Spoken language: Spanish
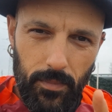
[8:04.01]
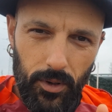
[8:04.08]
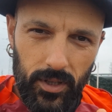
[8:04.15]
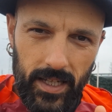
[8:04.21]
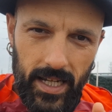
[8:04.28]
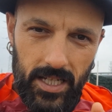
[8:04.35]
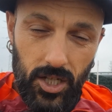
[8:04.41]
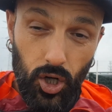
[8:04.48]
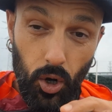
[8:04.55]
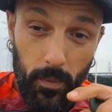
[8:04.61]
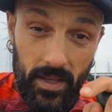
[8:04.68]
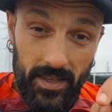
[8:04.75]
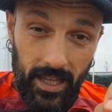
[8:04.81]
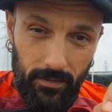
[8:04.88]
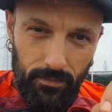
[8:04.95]
podcast,
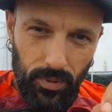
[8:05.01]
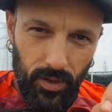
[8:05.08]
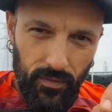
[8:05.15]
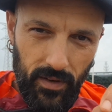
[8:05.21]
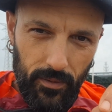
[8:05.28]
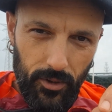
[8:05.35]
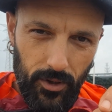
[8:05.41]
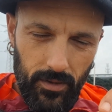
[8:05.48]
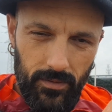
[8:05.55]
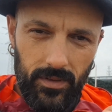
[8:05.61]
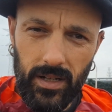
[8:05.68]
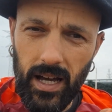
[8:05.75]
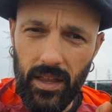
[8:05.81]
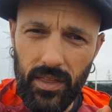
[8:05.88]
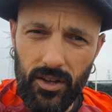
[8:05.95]
comentad por favor
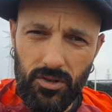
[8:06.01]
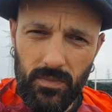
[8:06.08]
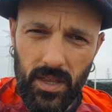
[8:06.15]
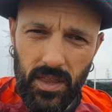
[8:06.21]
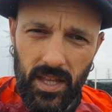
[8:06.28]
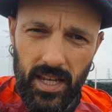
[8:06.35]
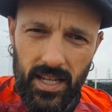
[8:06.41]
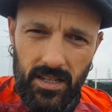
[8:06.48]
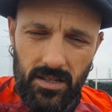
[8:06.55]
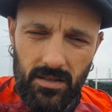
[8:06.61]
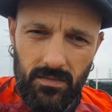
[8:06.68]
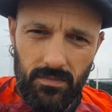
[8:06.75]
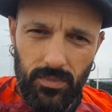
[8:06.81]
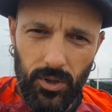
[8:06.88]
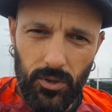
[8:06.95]
Haceos
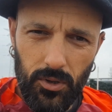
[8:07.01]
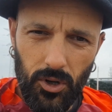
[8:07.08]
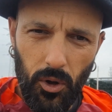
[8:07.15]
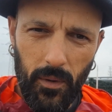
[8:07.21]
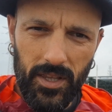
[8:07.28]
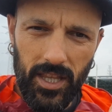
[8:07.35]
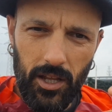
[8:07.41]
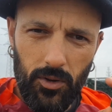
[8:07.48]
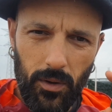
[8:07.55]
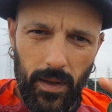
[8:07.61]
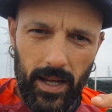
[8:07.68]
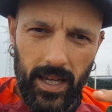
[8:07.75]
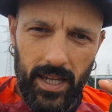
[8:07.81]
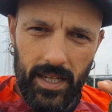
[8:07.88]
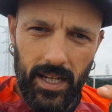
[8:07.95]
mecenas por
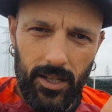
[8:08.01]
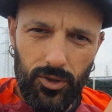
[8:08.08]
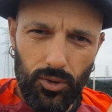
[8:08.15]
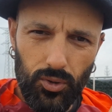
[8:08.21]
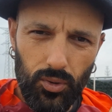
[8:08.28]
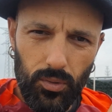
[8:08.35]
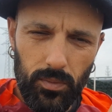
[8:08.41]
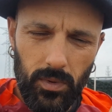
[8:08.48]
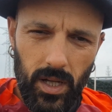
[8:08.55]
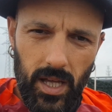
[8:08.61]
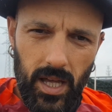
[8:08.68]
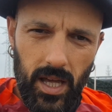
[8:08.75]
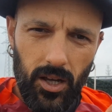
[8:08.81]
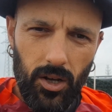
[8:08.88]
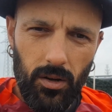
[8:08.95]
1,99 aquí en el YouTube,
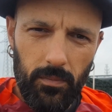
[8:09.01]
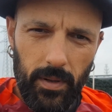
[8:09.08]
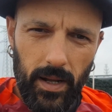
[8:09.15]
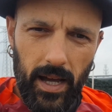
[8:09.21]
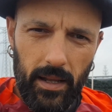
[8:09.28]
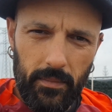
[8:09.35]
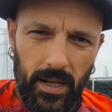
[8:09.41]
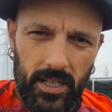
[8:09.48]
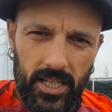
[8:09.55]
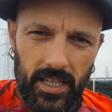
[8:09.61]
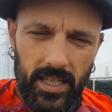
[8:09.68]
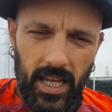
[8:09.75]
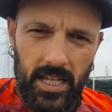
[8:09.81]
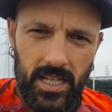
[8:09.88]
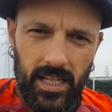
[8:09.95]
comprar
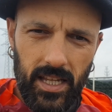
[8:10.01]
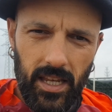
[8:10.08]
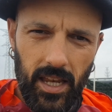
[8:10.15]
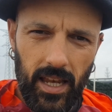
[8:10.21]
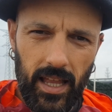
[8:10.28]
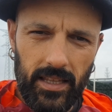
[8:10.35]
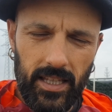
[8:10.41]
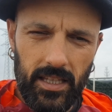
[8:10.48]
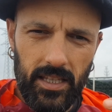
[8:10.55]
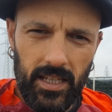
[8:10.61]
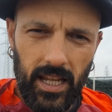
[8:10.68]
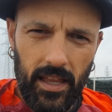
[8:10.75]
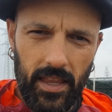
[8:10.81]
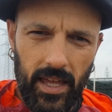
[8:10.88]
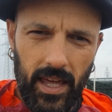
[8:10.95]
merchandising en la
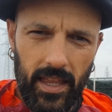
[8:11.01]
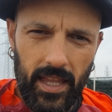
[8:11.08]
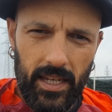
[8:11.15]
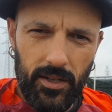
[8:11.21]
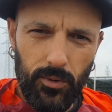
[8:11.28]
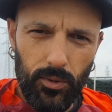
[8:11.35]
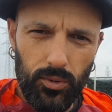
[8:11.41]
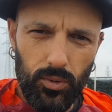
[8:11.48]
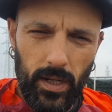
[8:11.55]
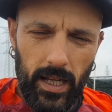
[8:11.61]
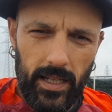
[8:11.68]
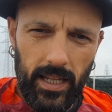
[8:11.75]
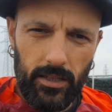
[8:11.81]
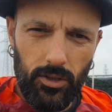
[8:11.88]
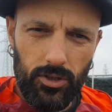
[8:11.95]
tiendina de
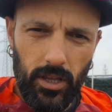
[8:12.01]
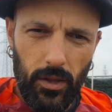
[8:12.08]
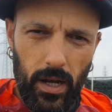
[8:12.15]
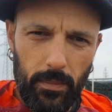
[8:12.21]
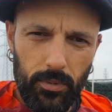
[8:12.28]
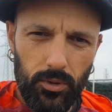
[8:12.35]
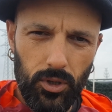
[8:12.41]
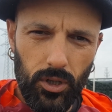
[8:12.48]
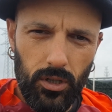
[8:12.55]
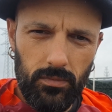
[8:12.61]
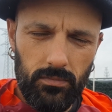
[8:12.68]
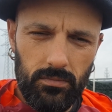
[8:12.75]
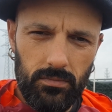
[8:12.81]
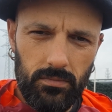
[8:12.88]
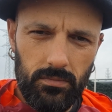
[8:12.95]
Cultura, en la
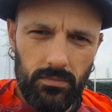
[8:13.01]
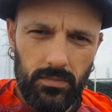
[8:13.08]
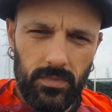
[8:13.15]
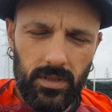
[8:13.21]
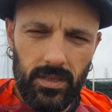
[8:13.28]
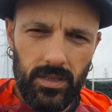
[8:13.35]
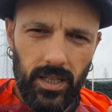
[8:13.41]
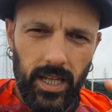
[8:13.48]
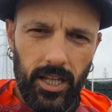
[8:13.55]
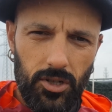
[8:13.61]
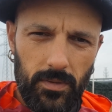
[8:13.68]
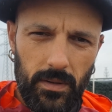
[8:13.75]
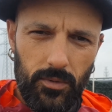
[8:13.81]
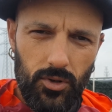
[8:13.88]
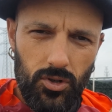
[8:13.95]
tostadora.com y
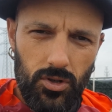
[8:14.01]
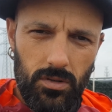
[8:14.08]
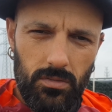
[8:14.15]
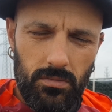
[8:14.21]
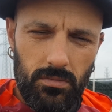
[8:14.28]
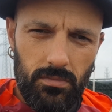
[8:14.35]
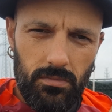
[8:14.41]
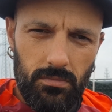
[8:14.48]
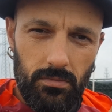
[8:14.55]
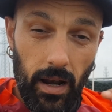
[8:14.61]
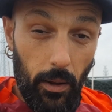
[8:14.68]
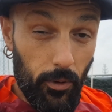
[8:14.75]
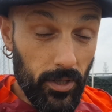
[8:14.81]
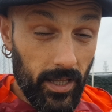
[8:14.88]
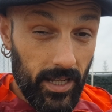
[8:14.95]
nos vemos
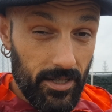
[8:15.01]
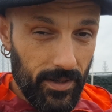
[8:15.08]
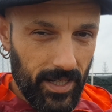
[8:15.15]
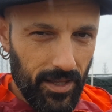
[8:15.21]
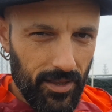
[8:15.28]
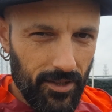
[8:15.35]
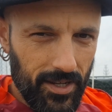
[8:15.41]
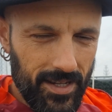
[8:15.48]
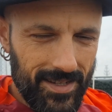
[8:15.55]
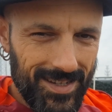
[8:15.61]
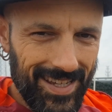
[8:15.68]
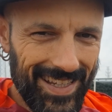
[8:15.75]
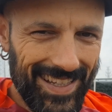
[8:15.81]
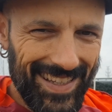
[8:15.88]
a la vuelta de las vacaciones